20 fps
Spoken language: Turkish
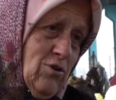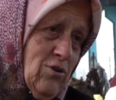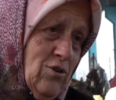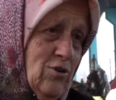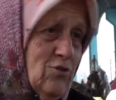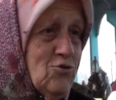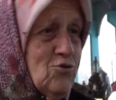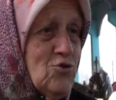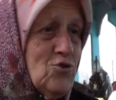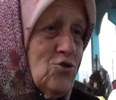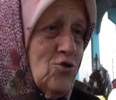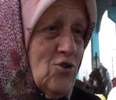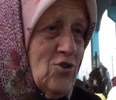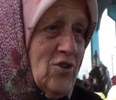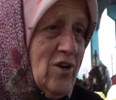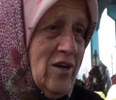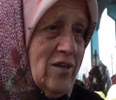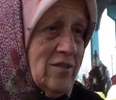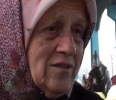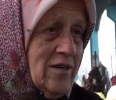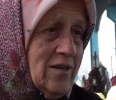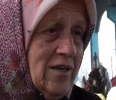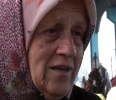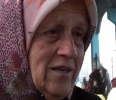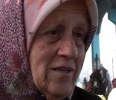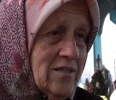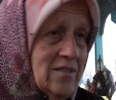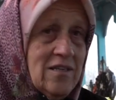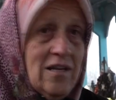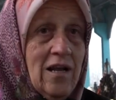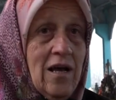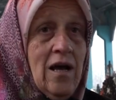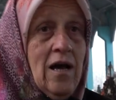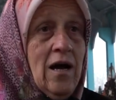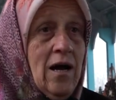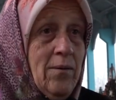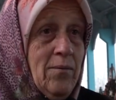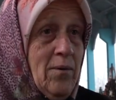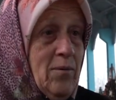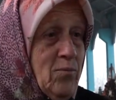göre düşünün artık gerisini.
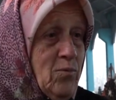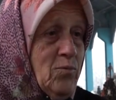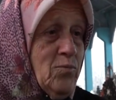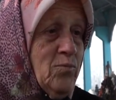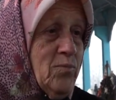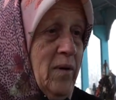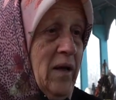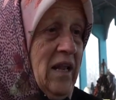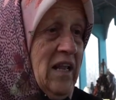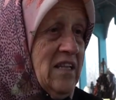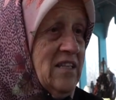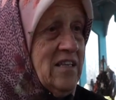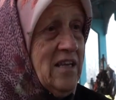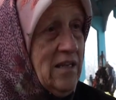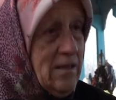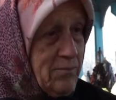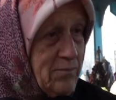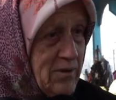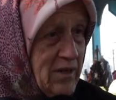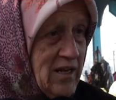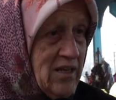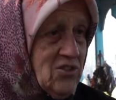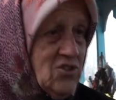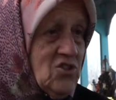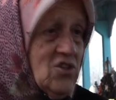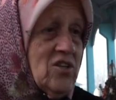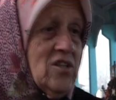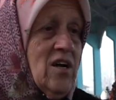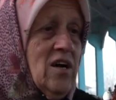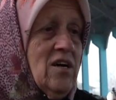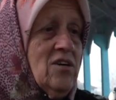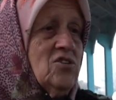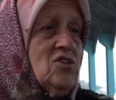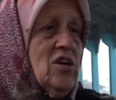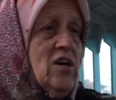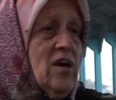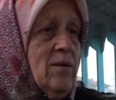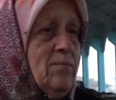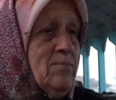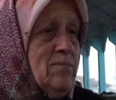Ama bu belediyenin birazcık daha
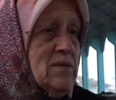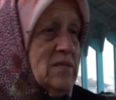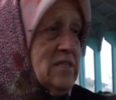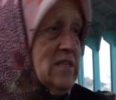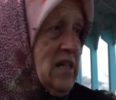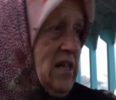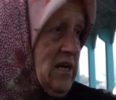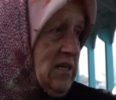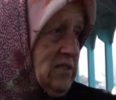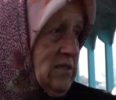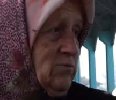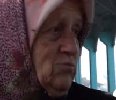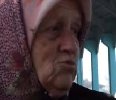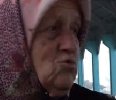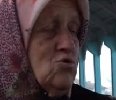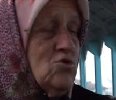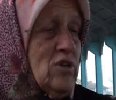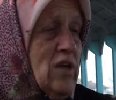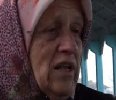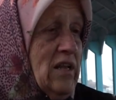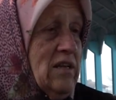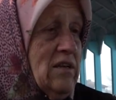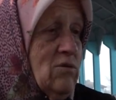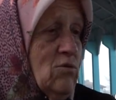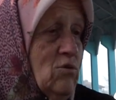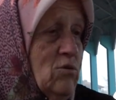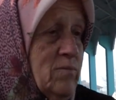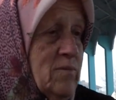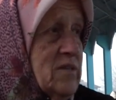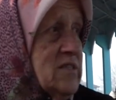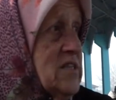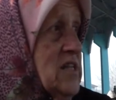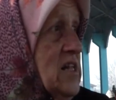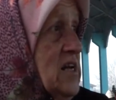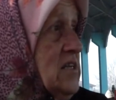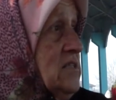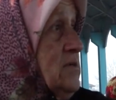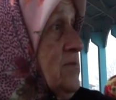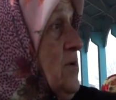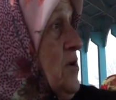şey yapması lazım, düzenli olması
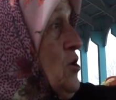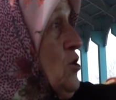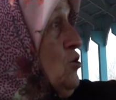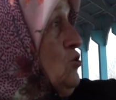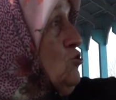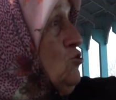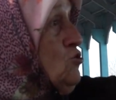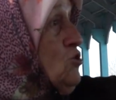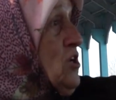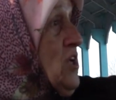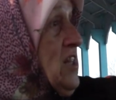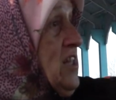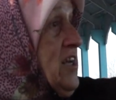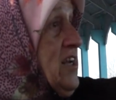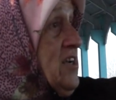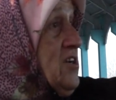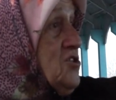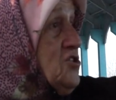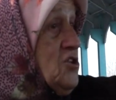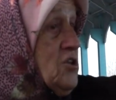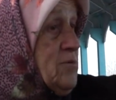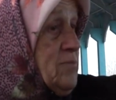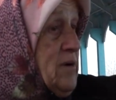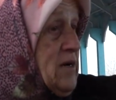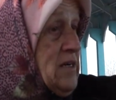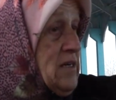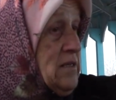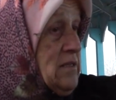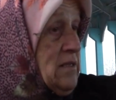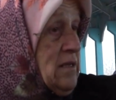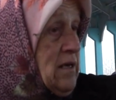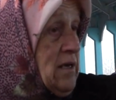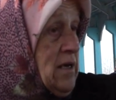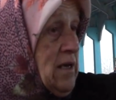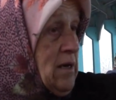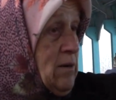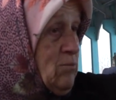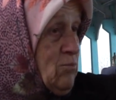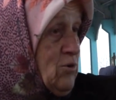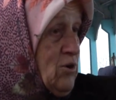lazım. Şuralar açık bakın.
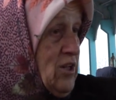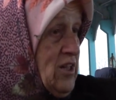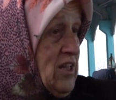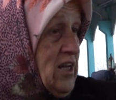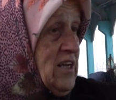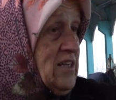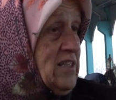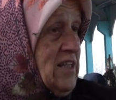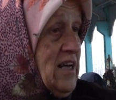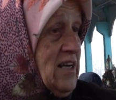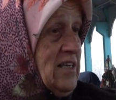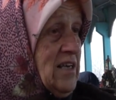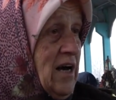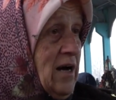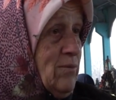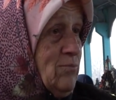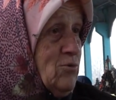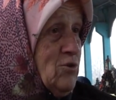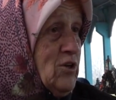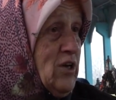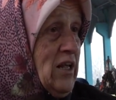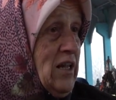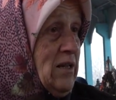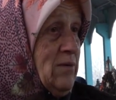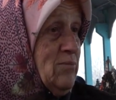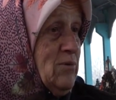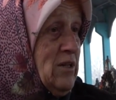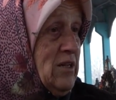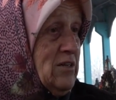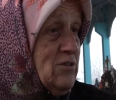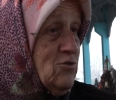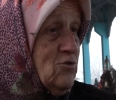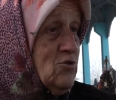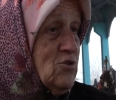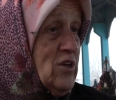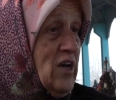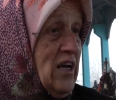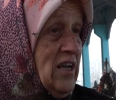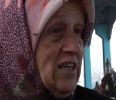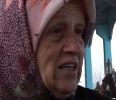Buralardan yağmur gelebilir,
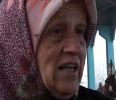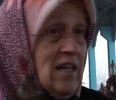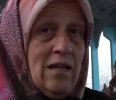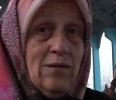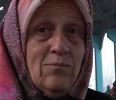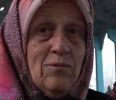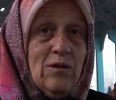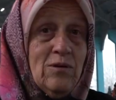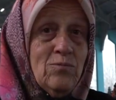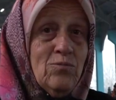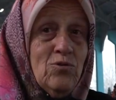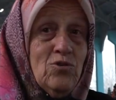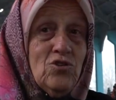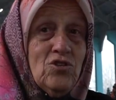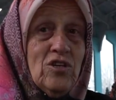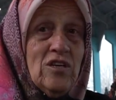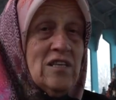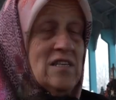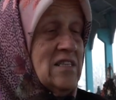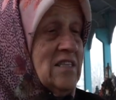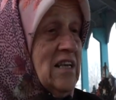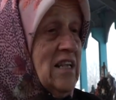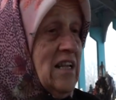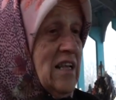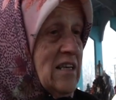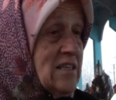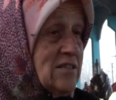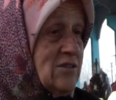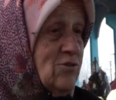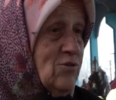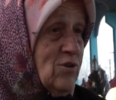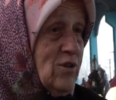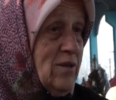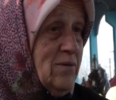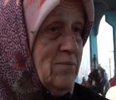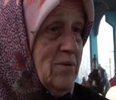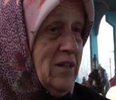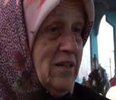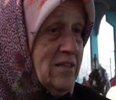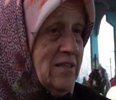rüzgar gelebilir. Bunca insan hasta
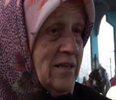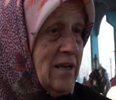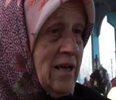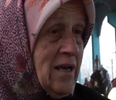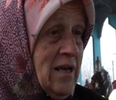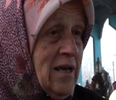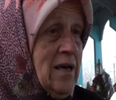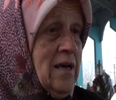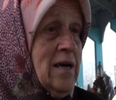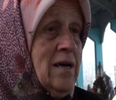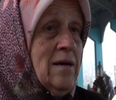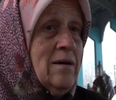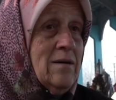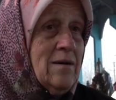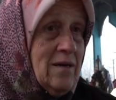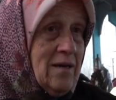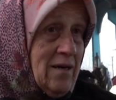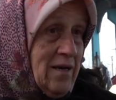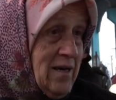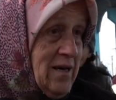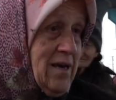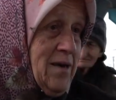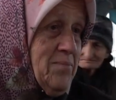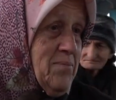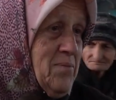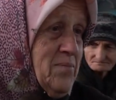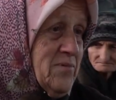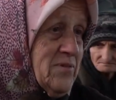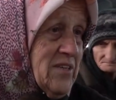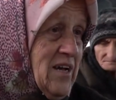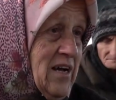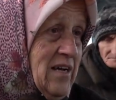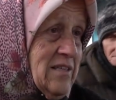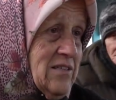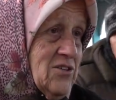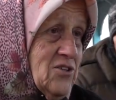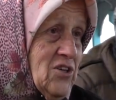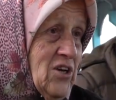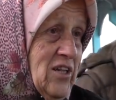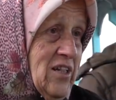olabilir. Hepimiz
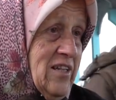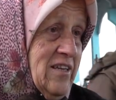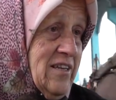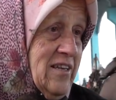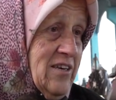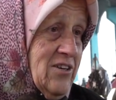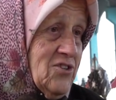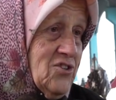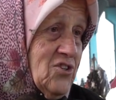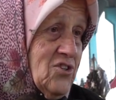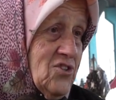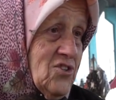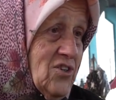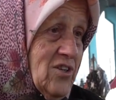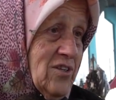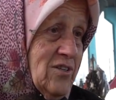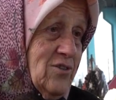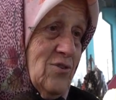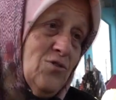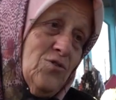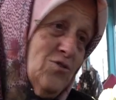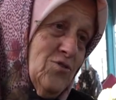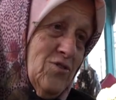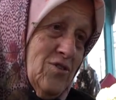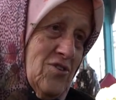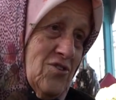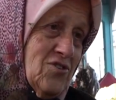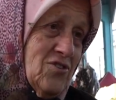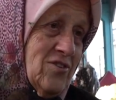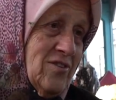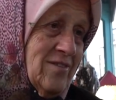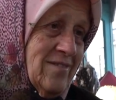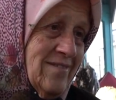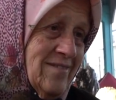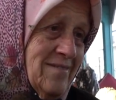aynı şeyleri yaşayacağız onun için.